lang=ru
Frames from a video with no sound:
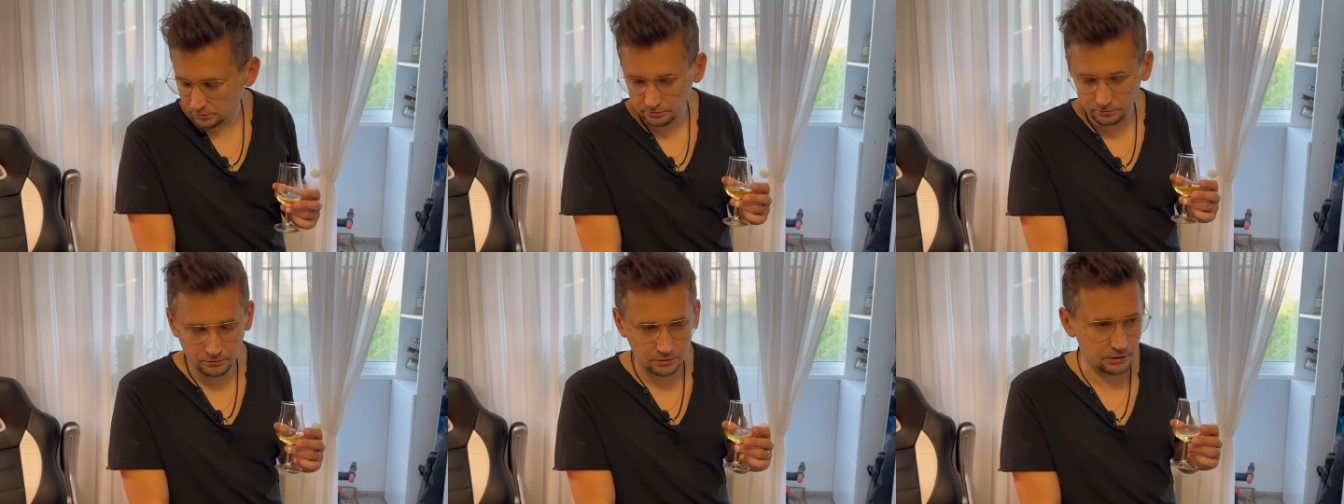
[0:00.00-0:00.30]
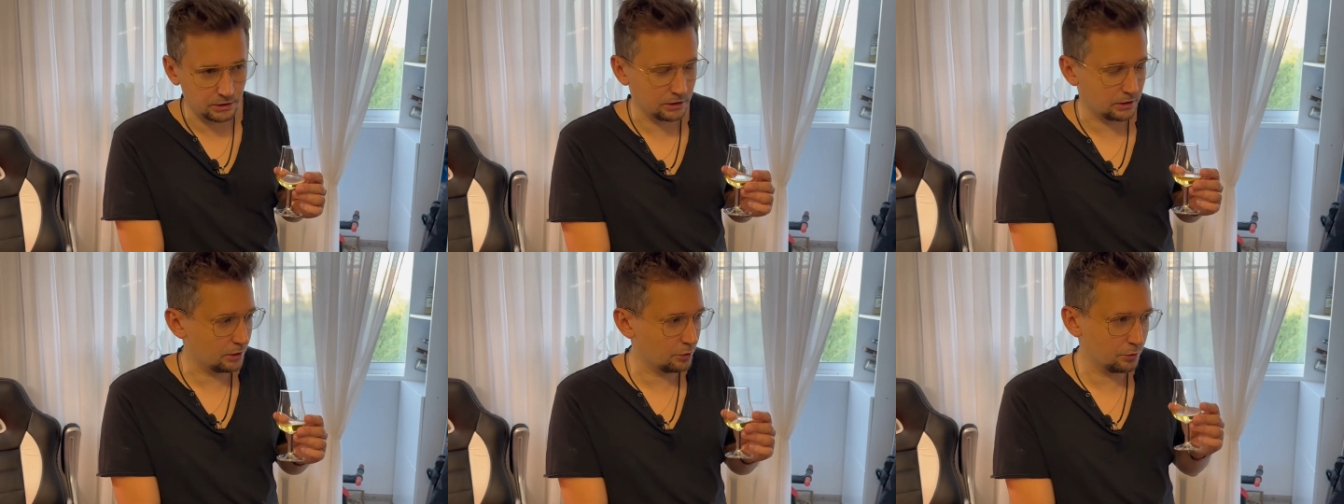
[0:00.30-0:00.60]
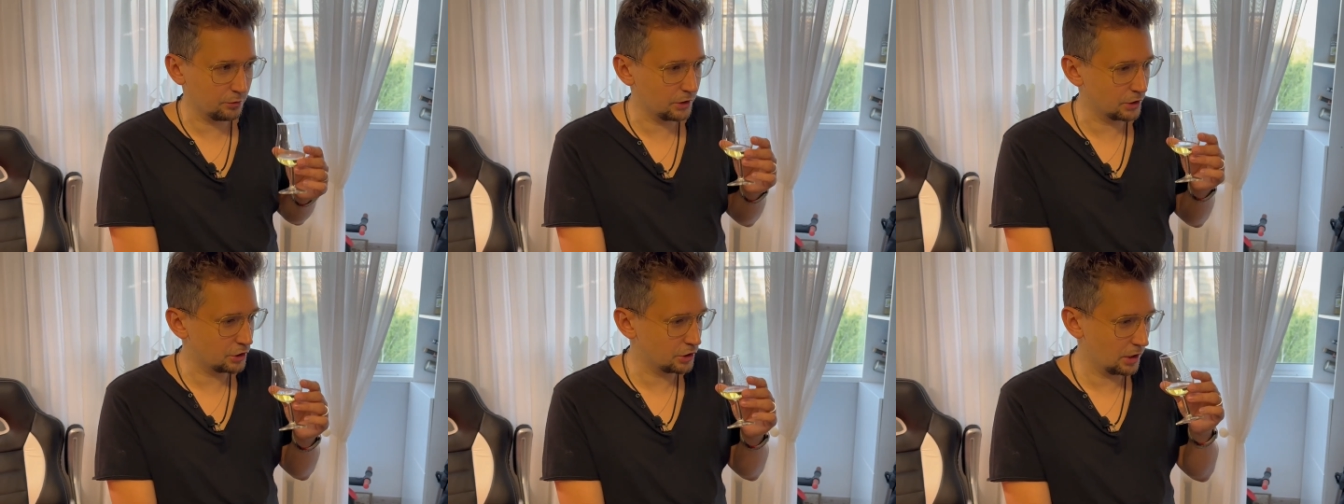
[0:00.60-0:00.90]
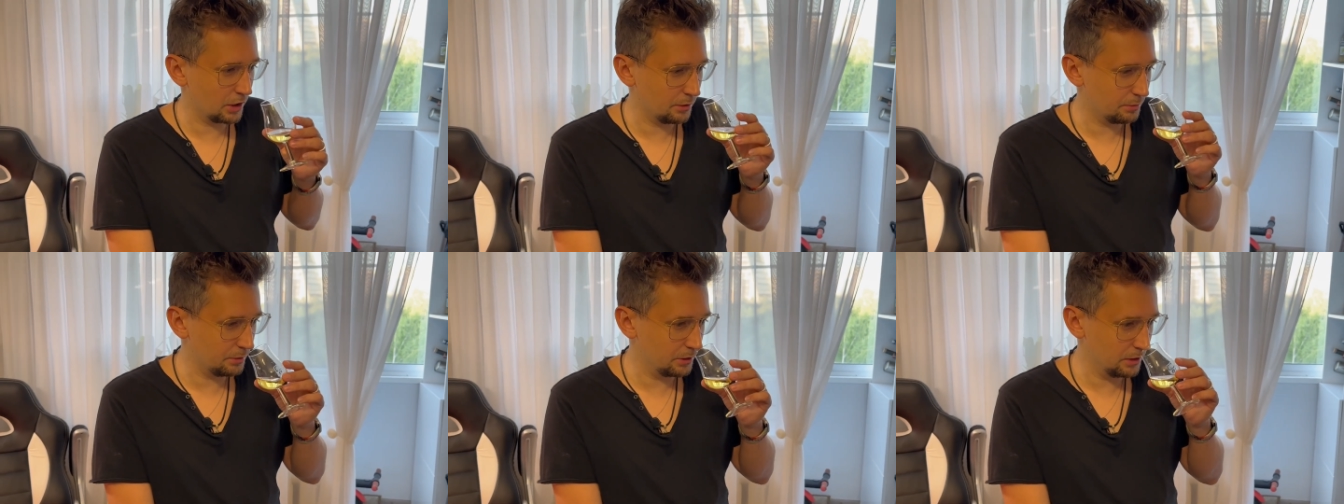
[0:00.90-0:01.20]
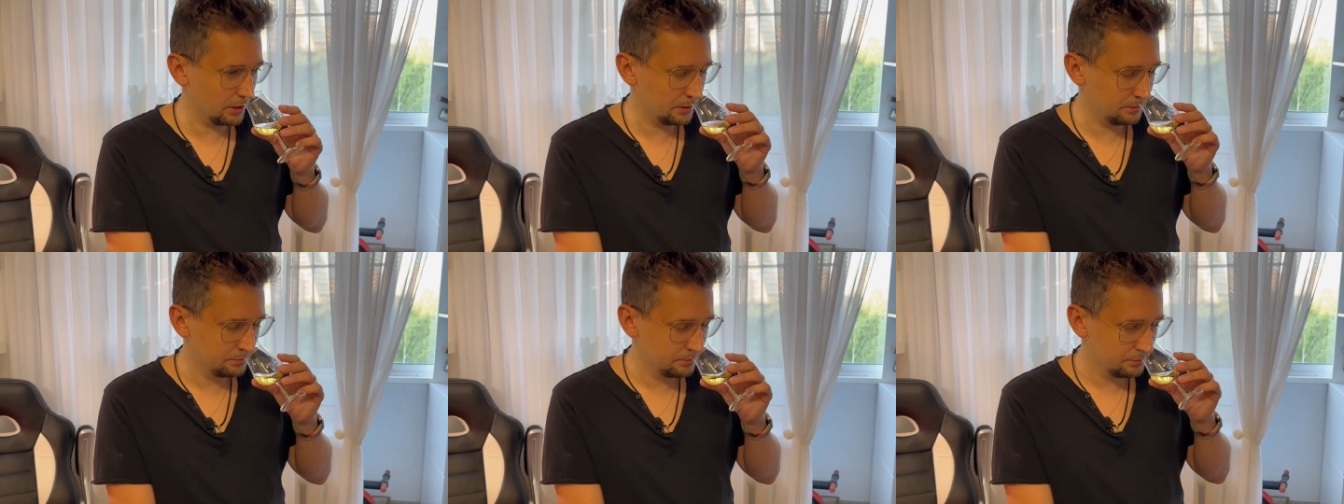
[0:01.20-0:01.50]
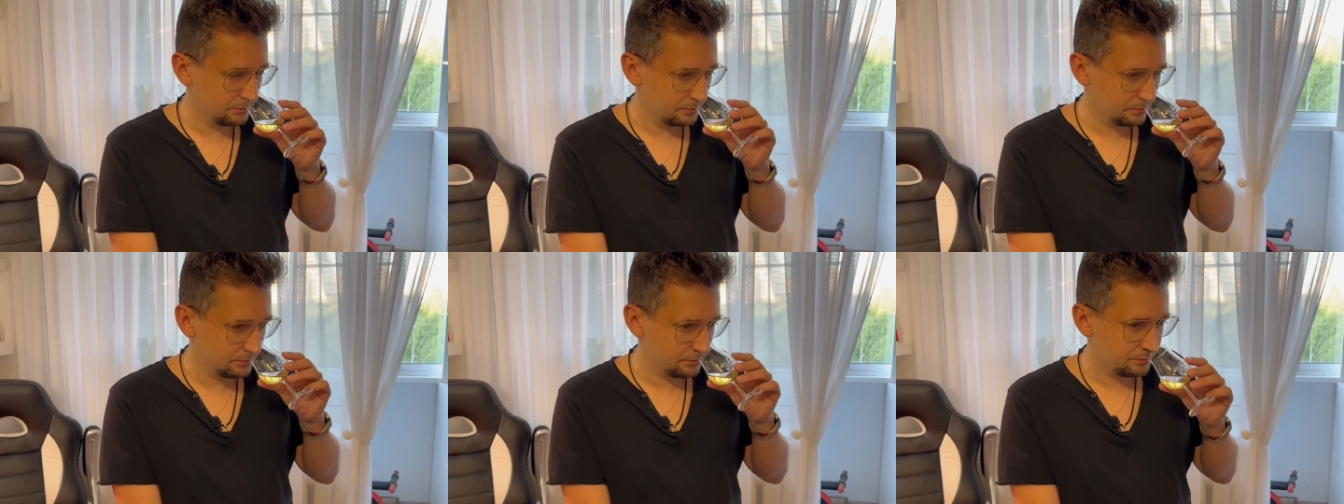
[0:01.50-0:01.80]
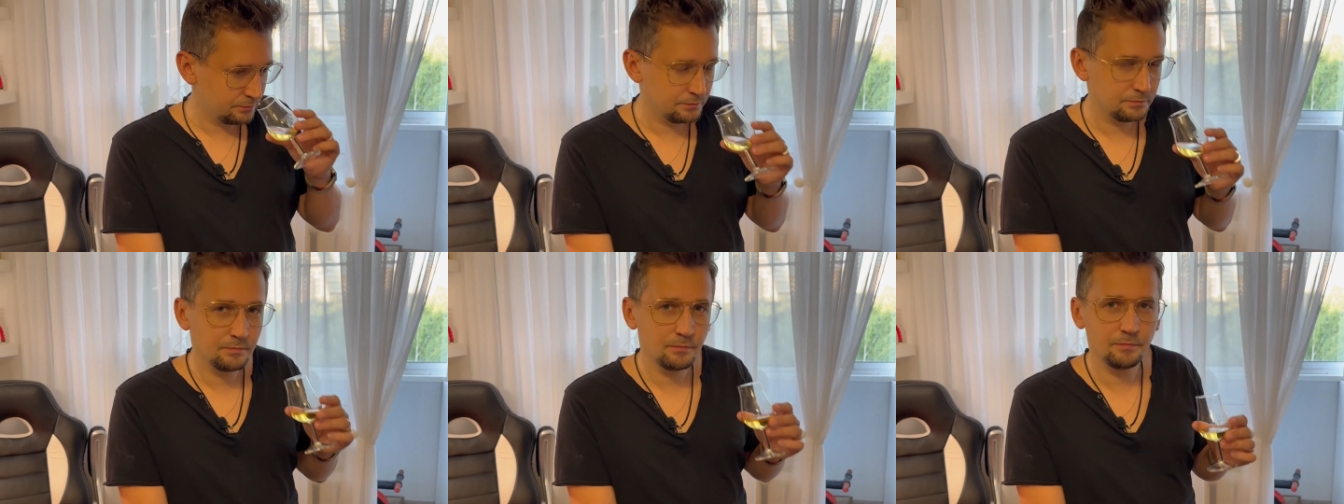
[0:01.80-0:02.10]
Где-то оно вначале было. Слушай, мне
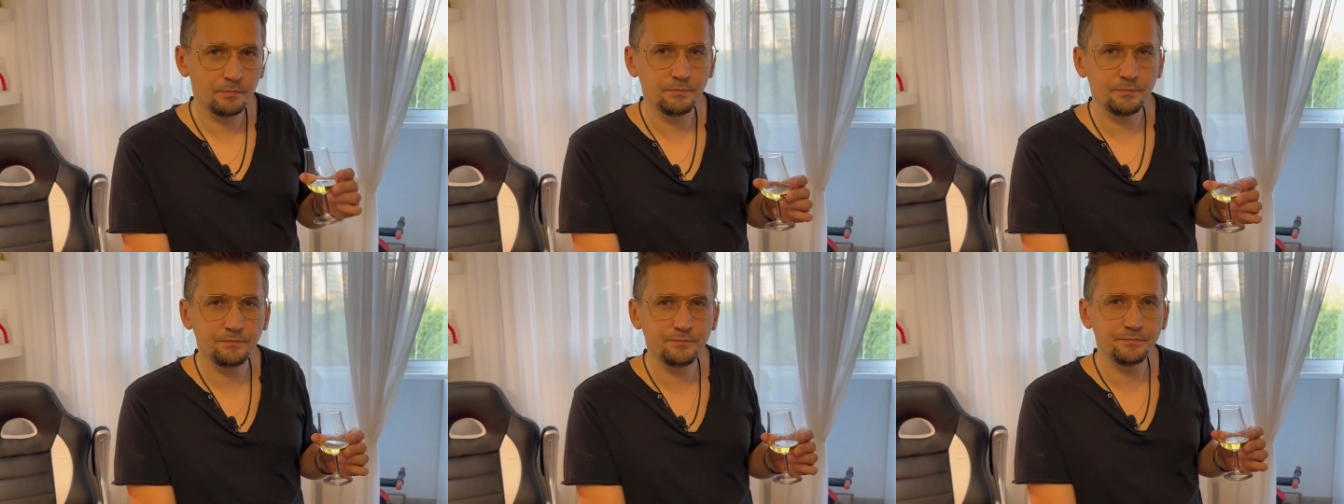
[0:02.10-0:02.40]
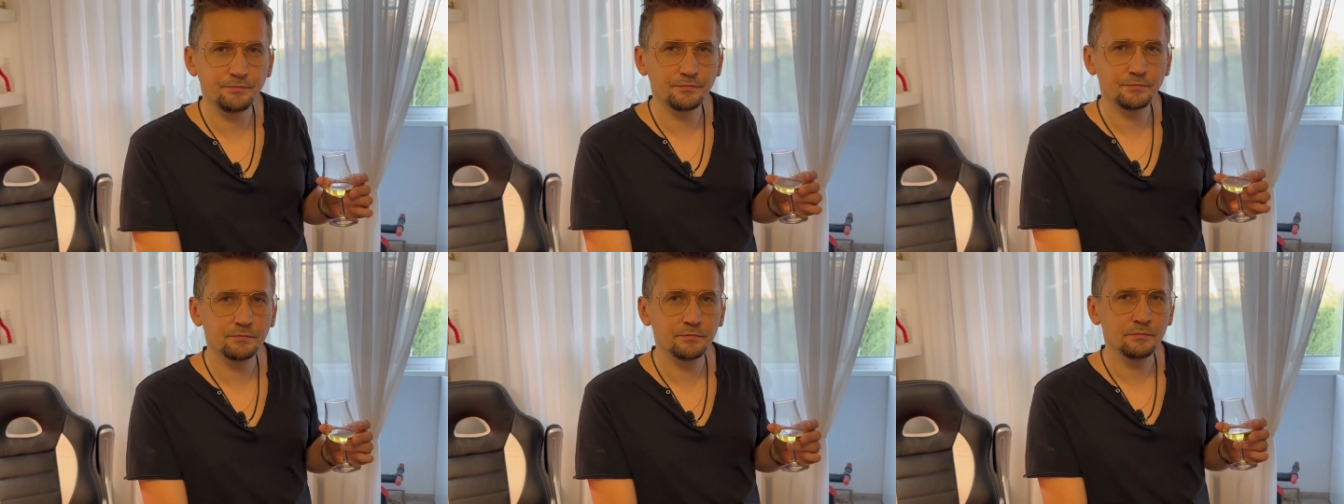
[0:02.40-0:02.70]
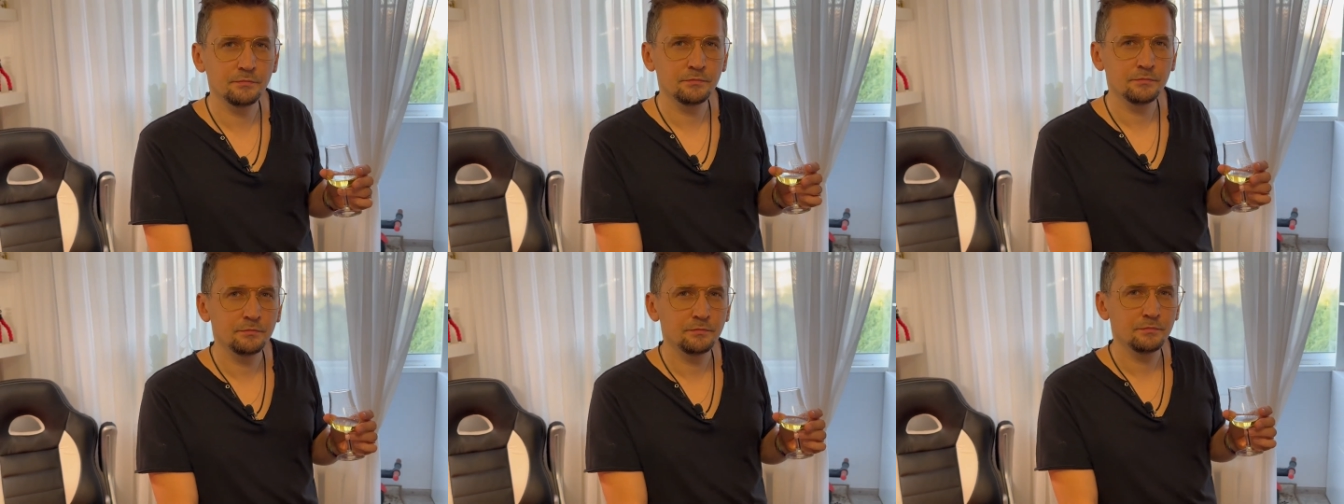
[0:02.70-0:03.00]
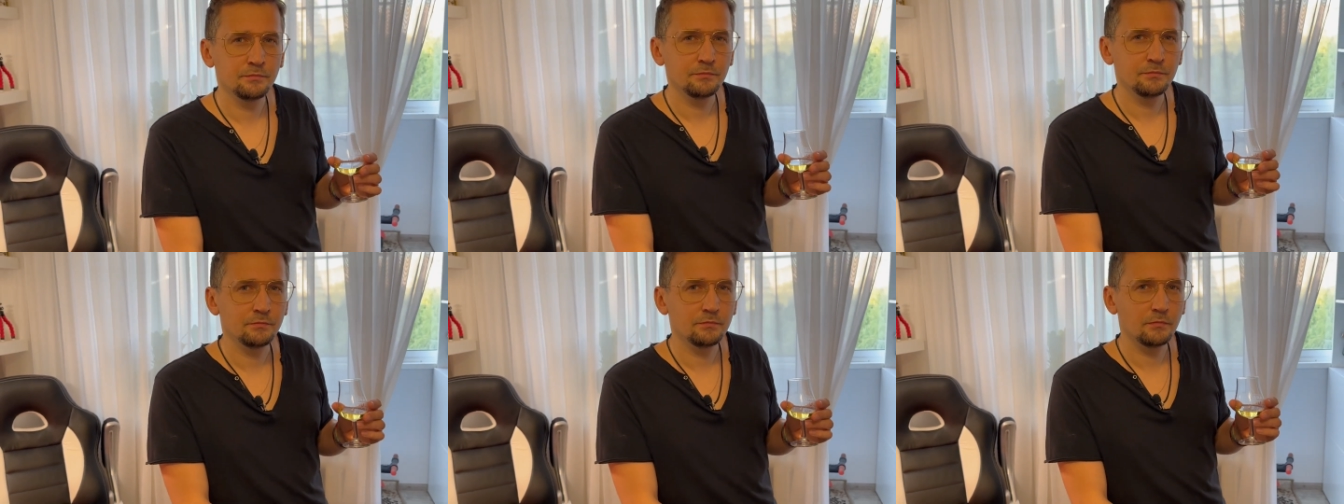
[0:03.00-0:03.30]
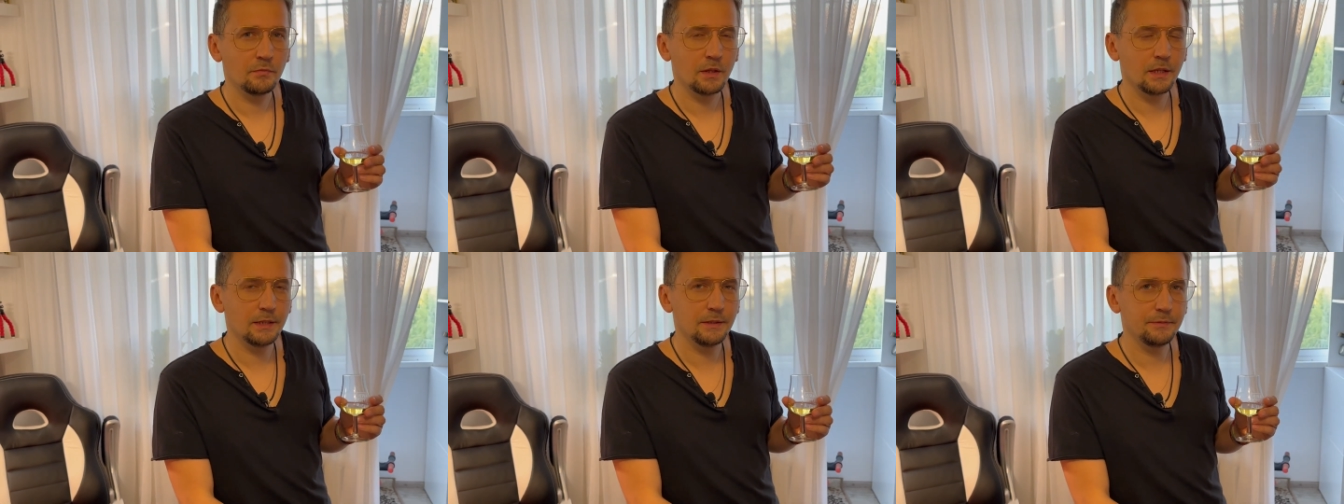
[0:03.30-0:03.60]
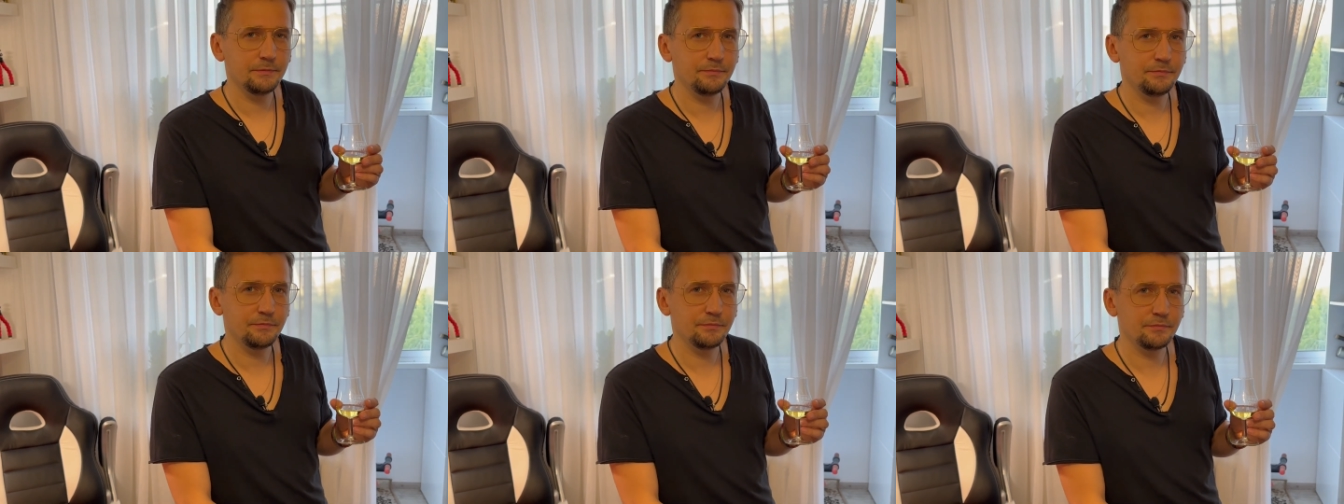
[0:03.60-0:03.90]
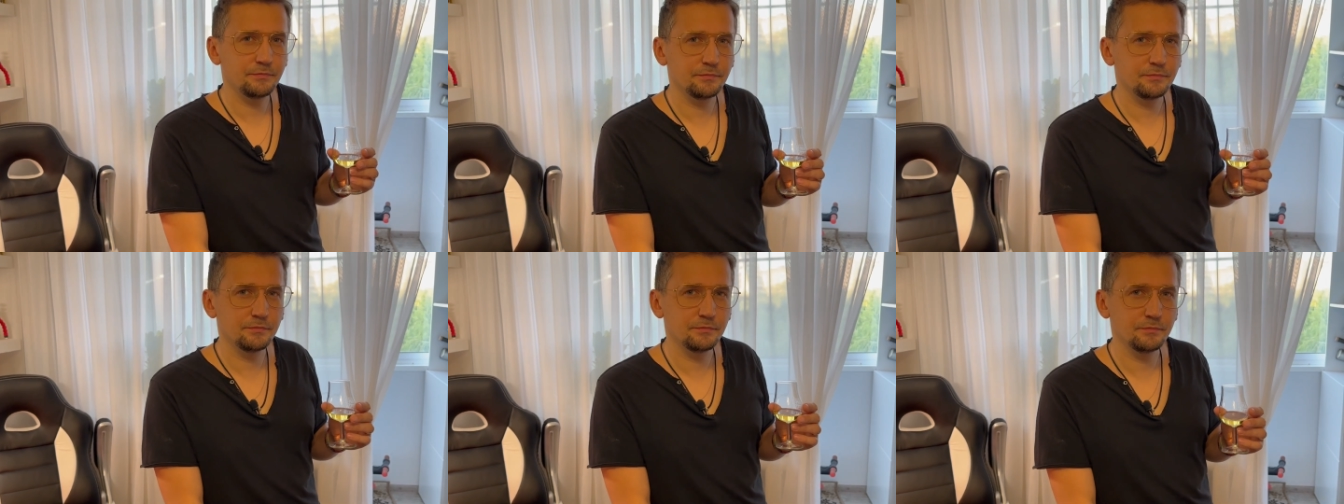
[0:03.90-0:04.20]
кажется, он не похож на Джемисона, как ты ранее
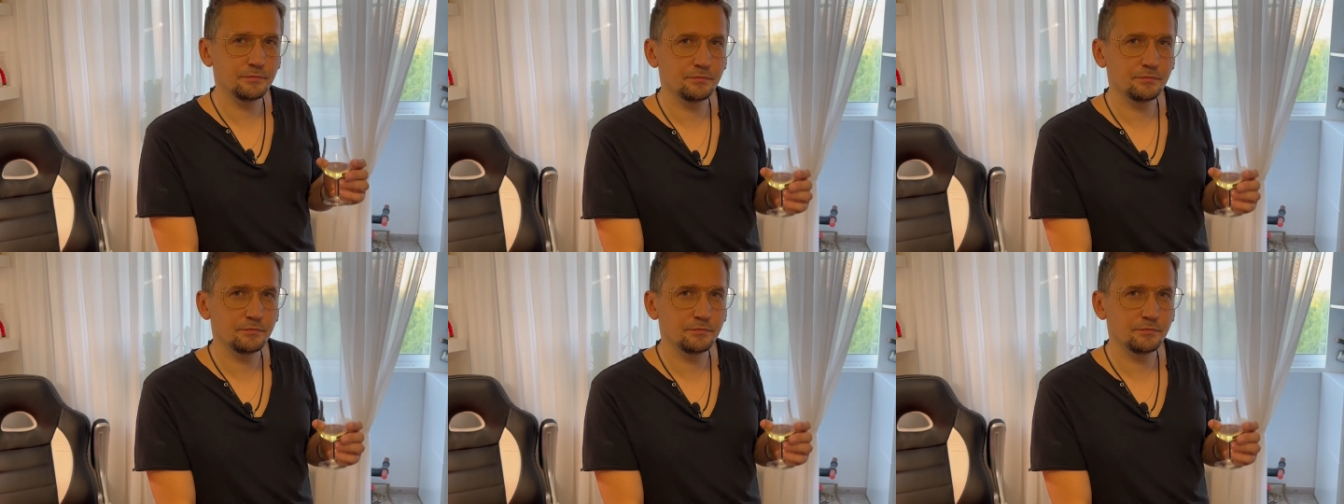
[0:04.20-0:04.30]
говорил.